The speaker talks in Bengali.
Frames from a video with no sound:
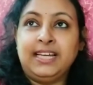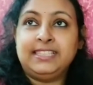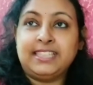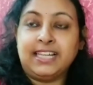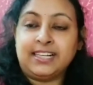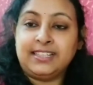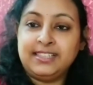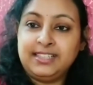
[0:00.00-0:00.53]
এই
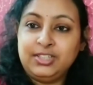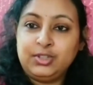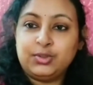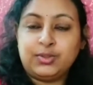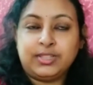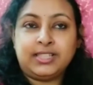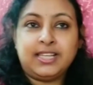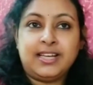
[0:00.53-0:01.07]
চারটে দিন
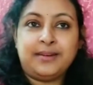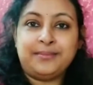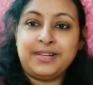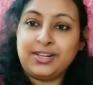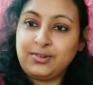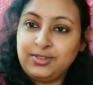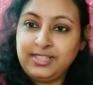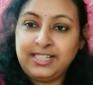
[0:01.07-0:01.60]
ছুটিতে
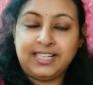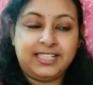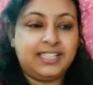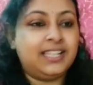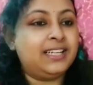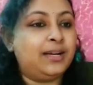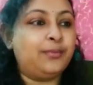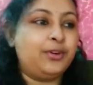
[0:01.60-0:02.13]
আমরা একটু দীঘা
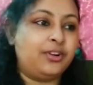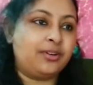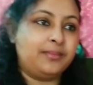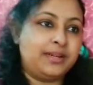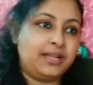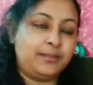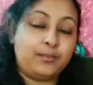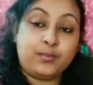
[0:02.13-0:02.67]
টিকা যাবো
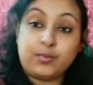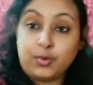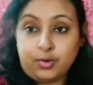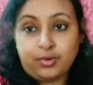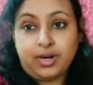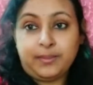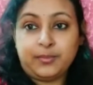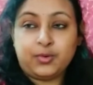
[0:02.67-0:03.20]
এরকম একটা
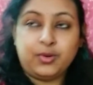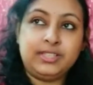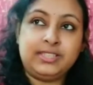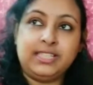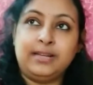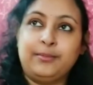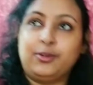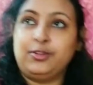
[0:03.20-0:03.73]
প্রোগ্রাম
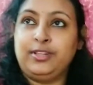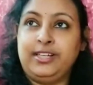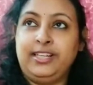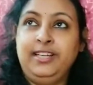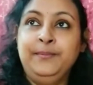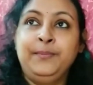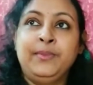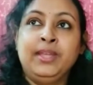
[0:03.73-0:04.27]
করেছিলাম
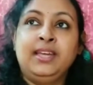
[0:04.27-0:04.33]
অলরেডি